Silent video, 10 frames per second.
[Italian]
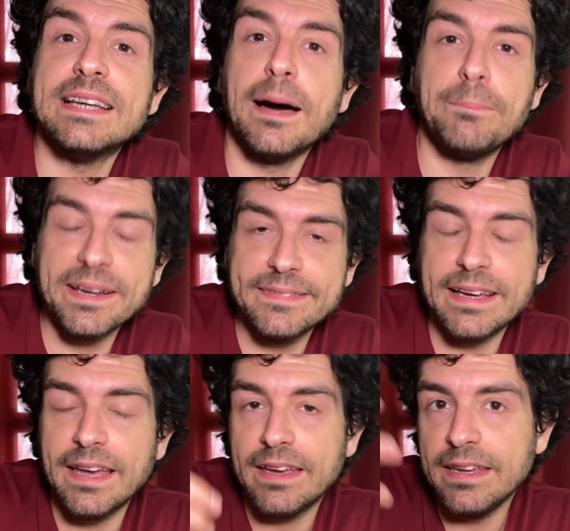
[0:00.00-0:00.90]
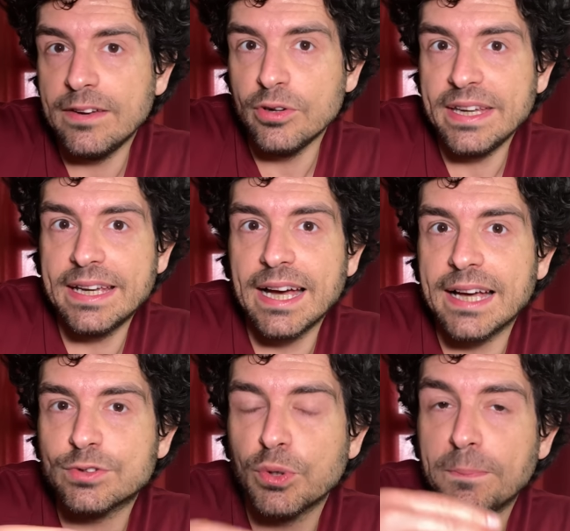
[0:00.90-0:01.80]
a parte che in ogni
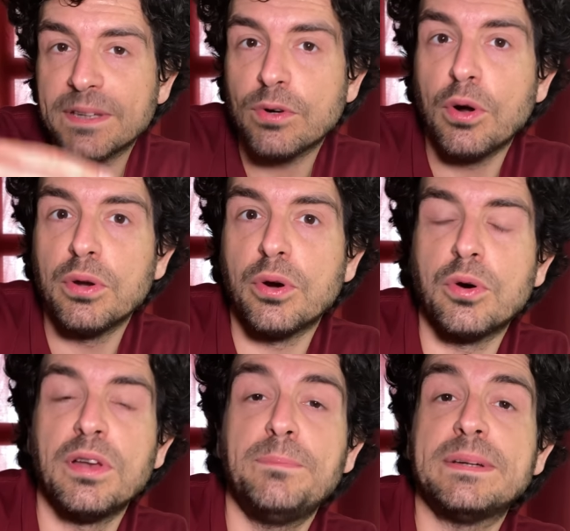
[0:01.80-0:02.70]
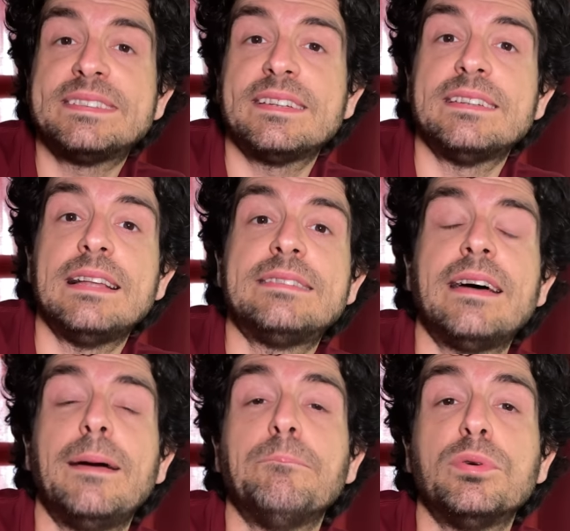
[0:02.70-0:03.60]
caso il petrolio con il passare del
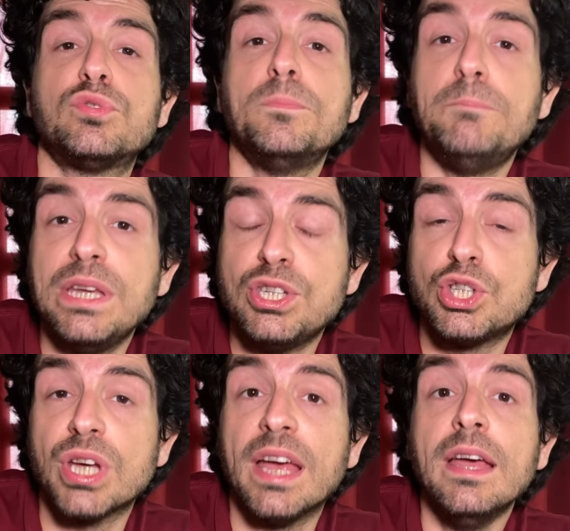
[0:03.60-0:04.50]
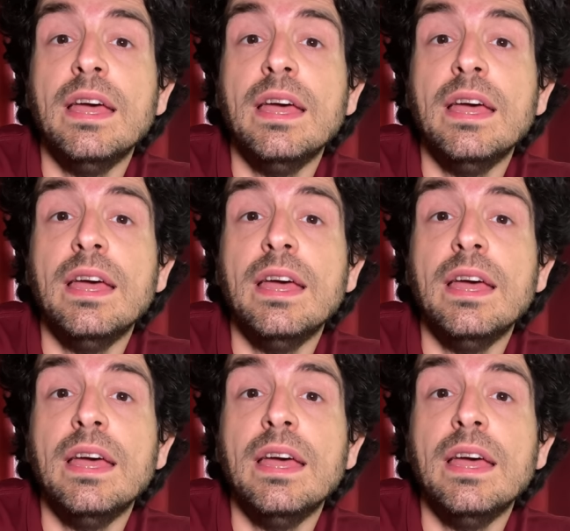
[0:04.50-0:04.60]
tempo subisce